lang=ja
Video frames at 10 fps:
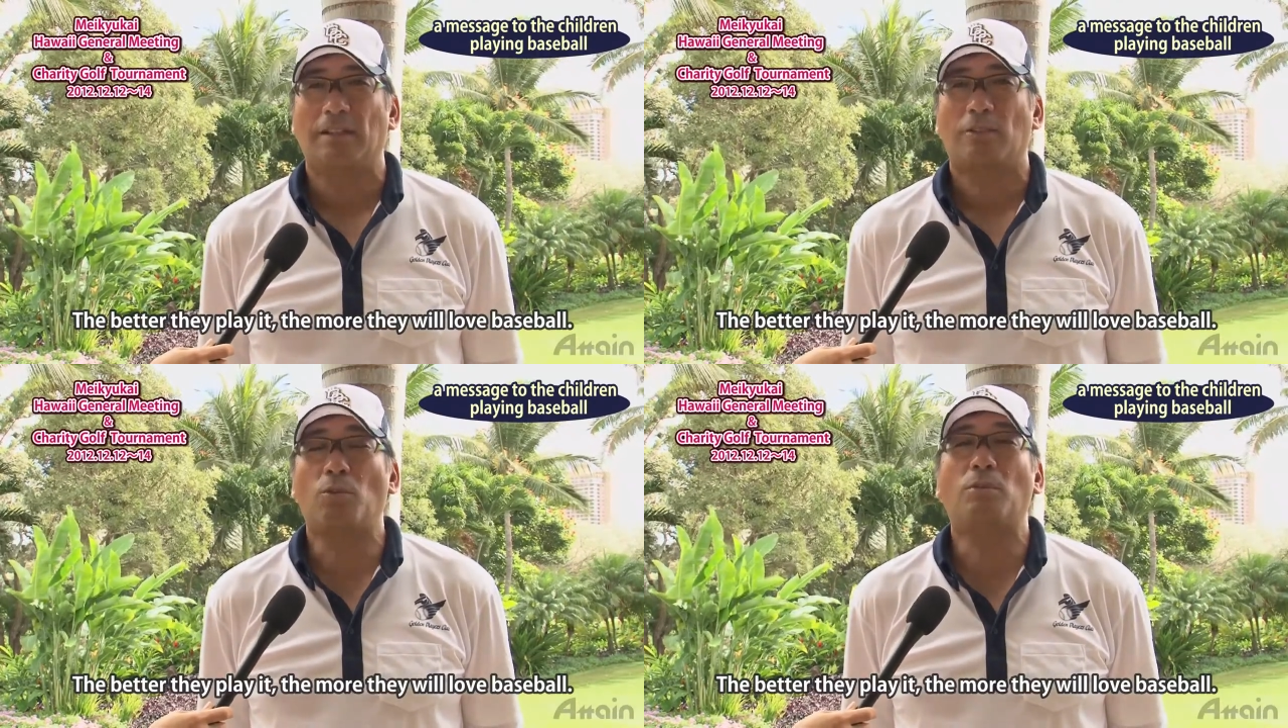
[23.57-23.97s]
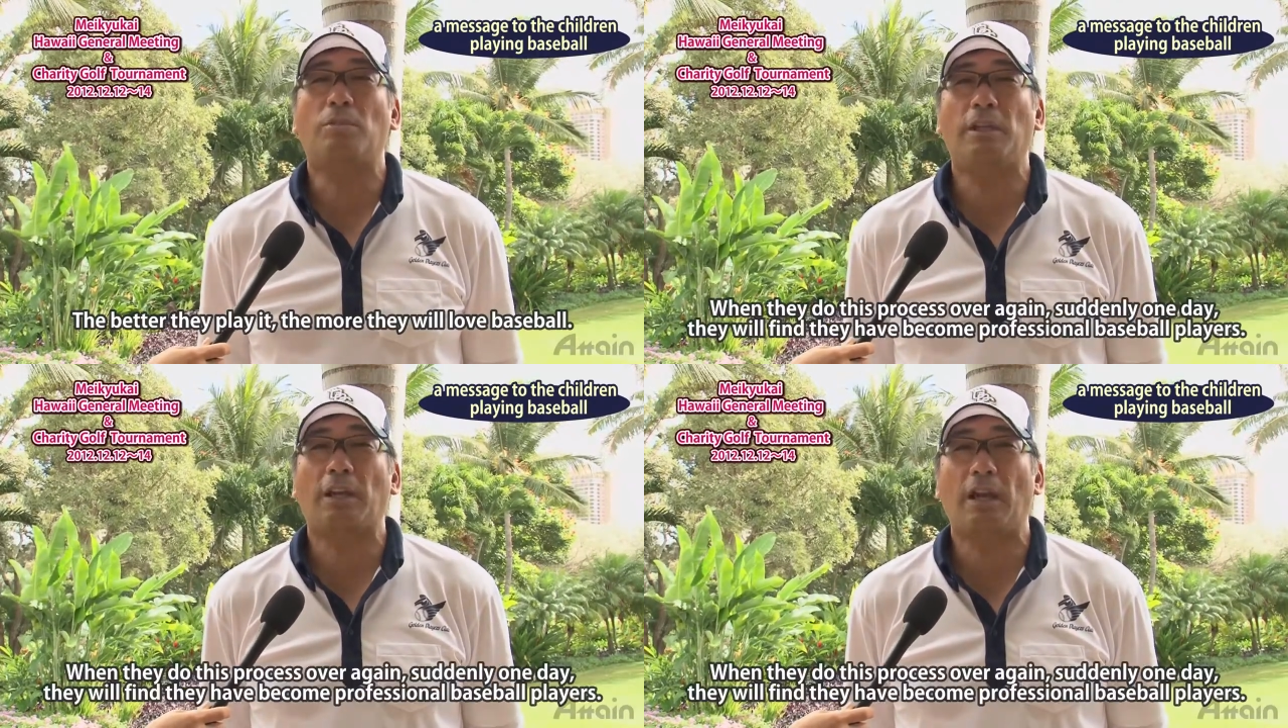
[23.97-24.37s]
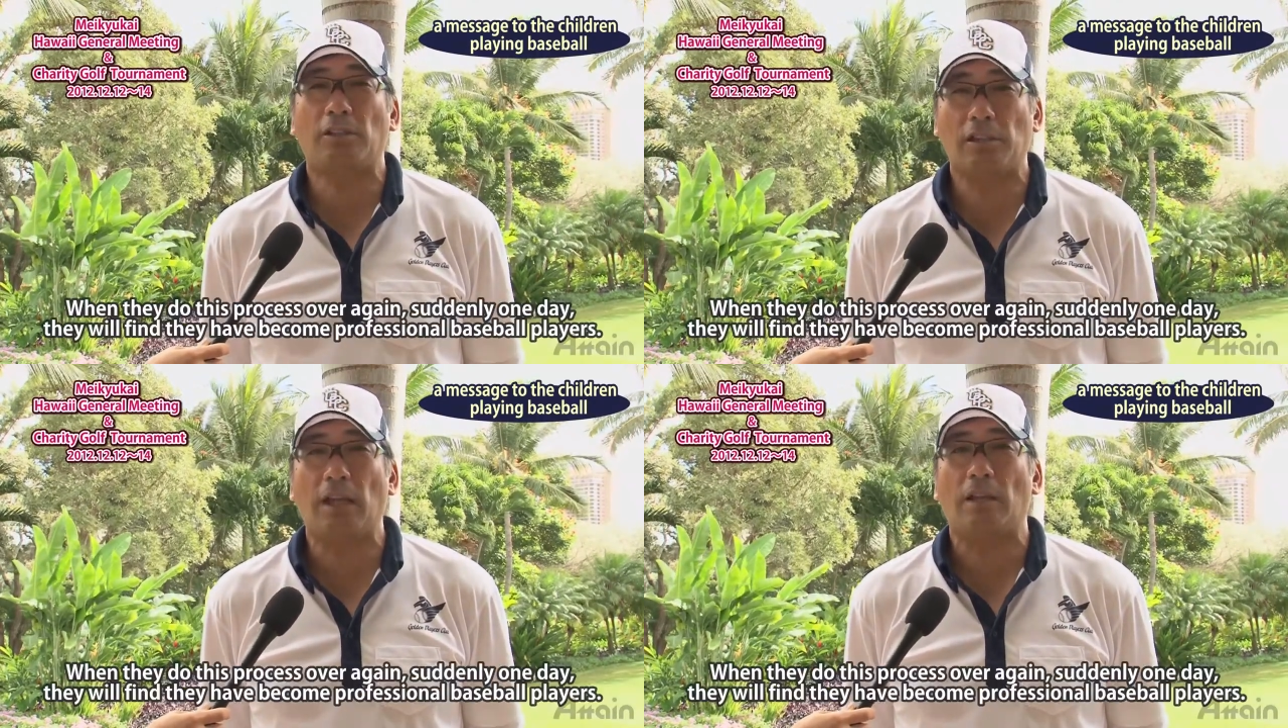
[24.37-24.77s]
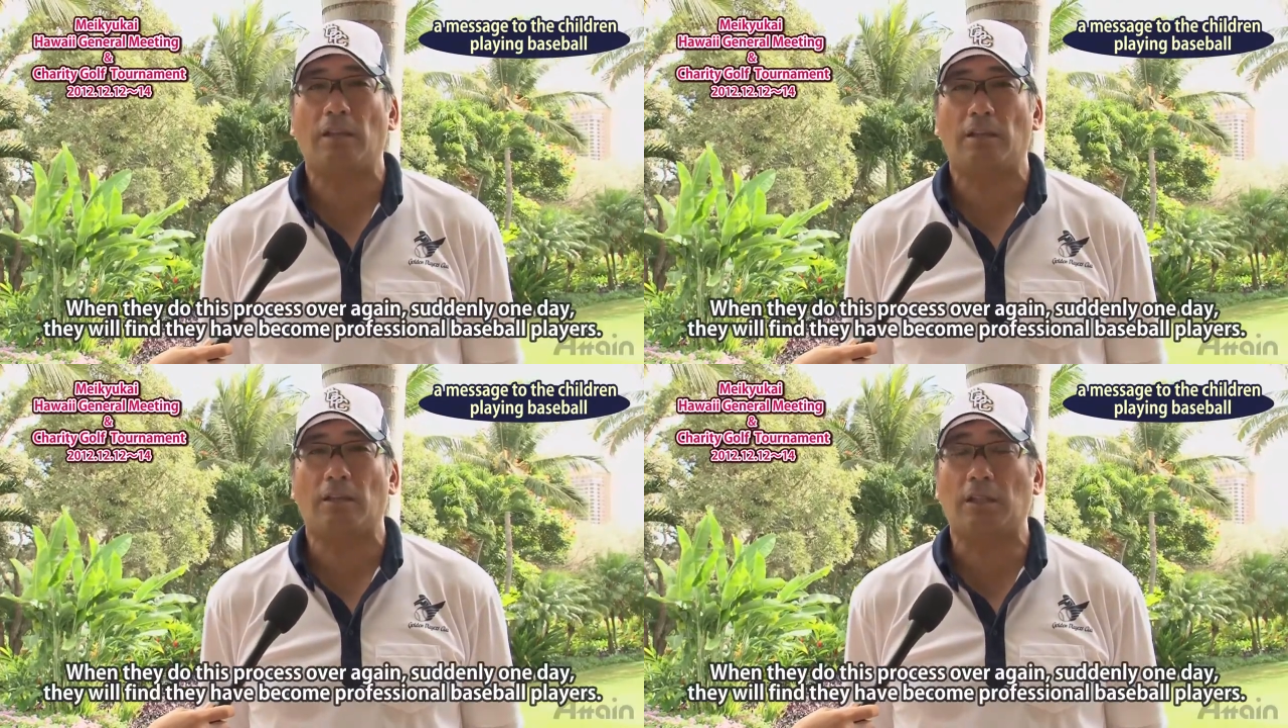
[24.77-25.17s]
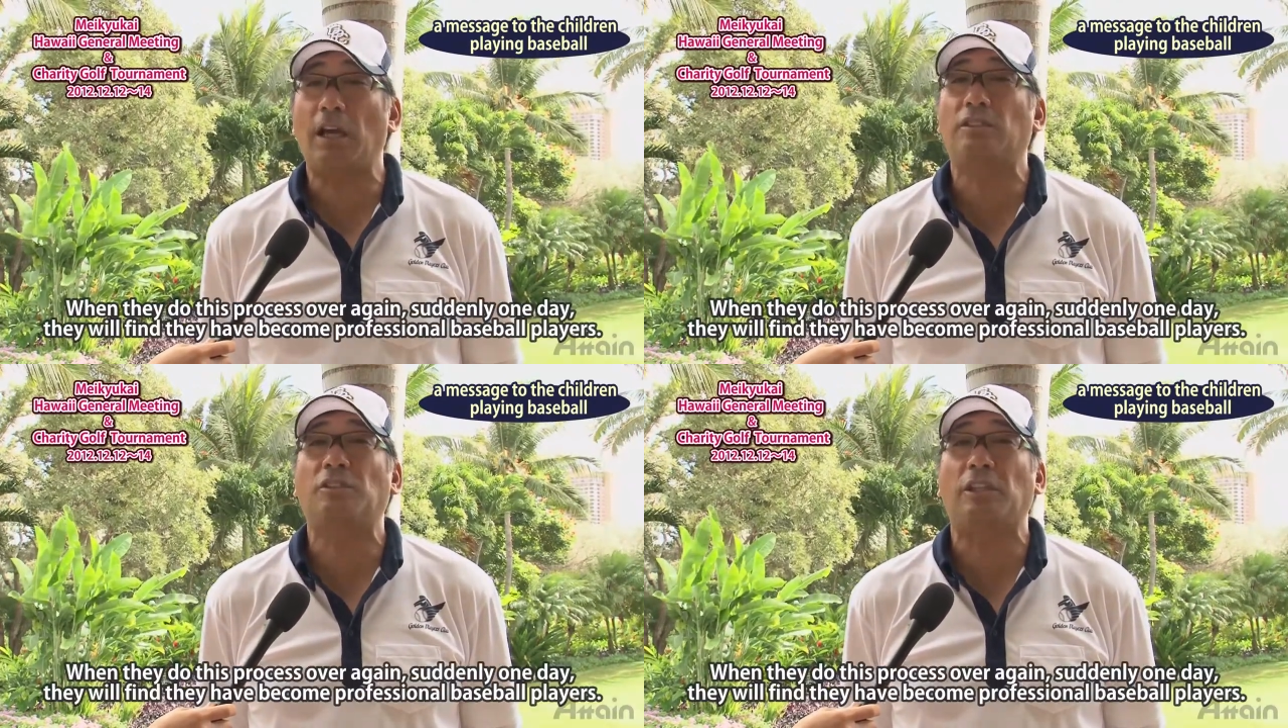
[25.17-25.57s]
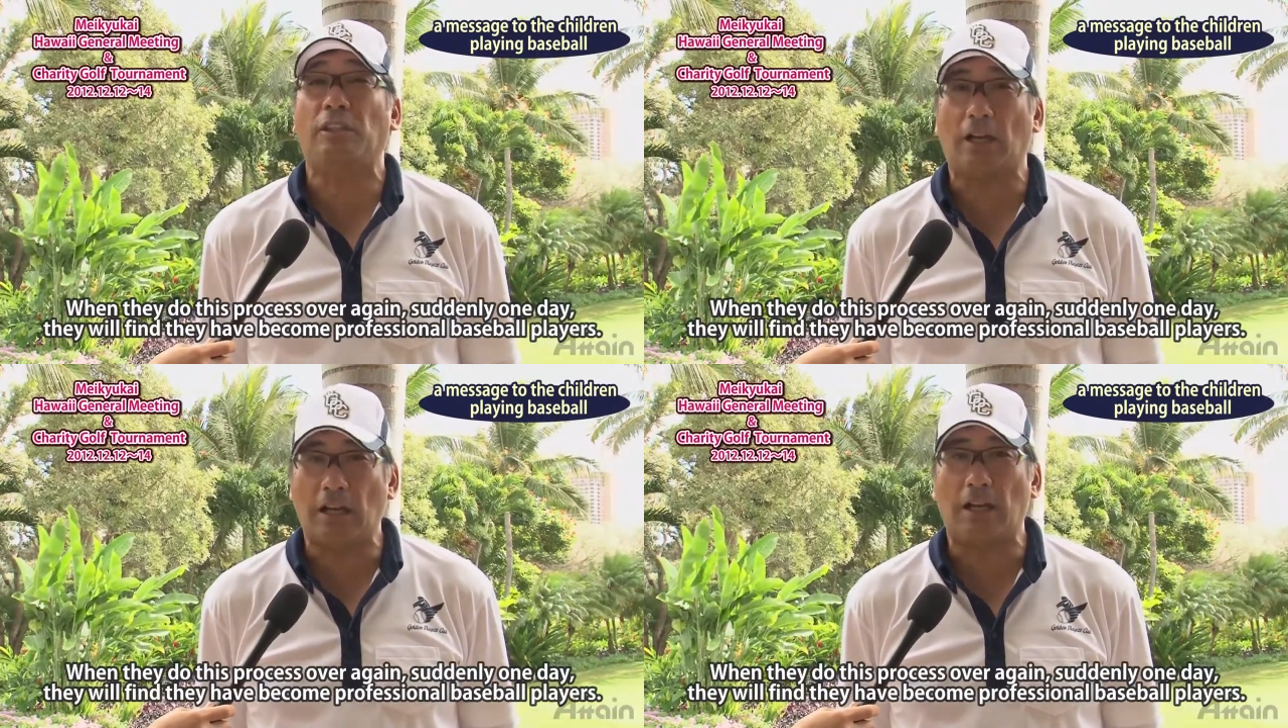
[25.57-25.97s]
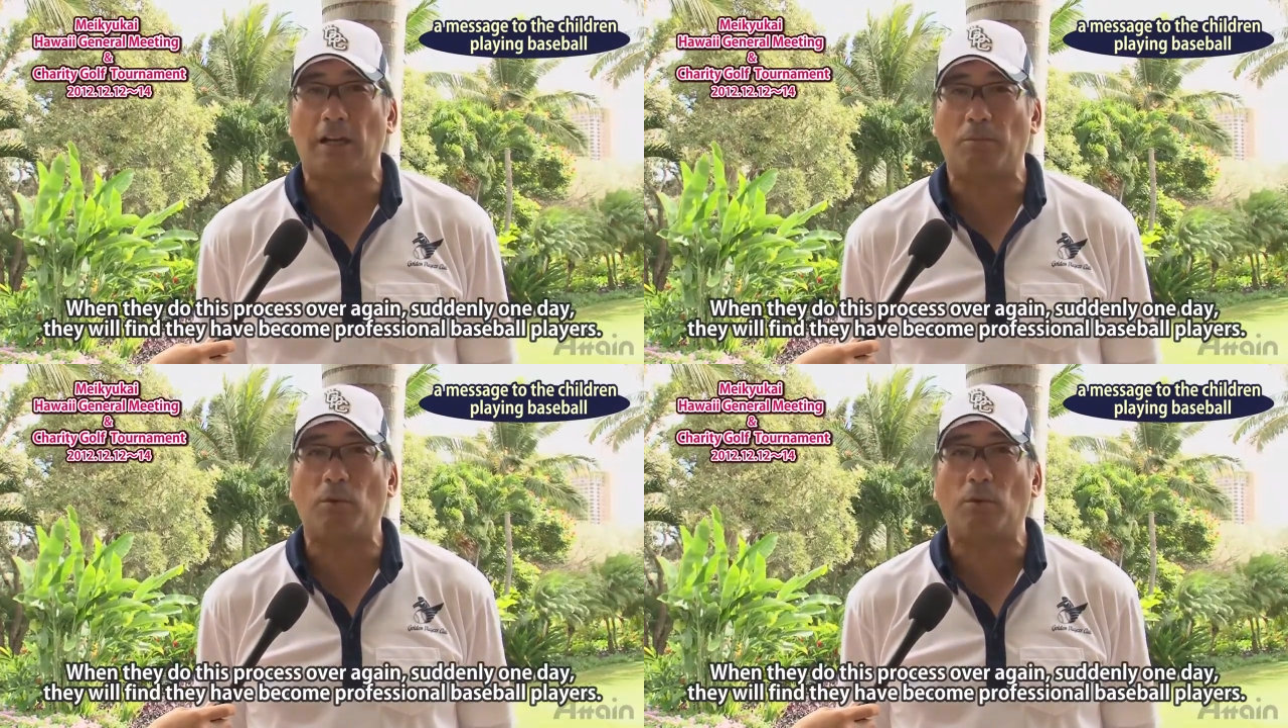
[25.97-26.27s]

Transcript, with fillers: その繰り返しで気がついたら